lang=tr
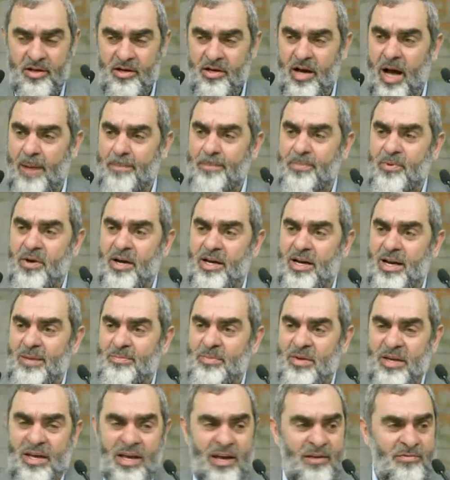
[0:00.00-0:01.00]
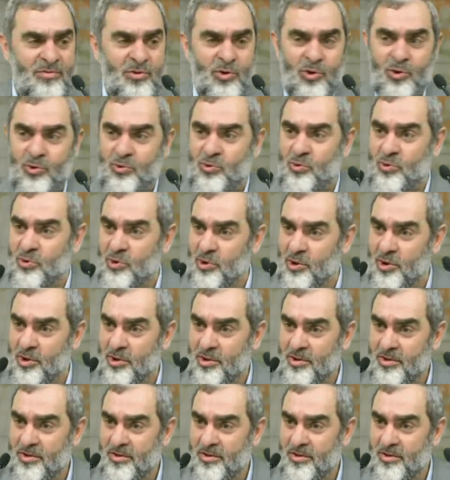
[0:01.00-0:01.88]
kapkara bir evde oturuyor.